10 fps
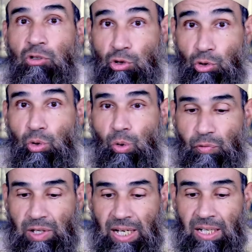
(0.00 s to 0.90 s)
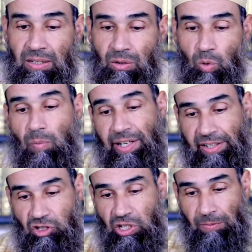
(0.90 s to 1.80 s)
زخرفها
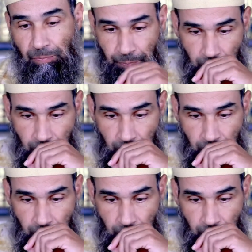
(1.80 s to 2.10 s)
وبهرجها.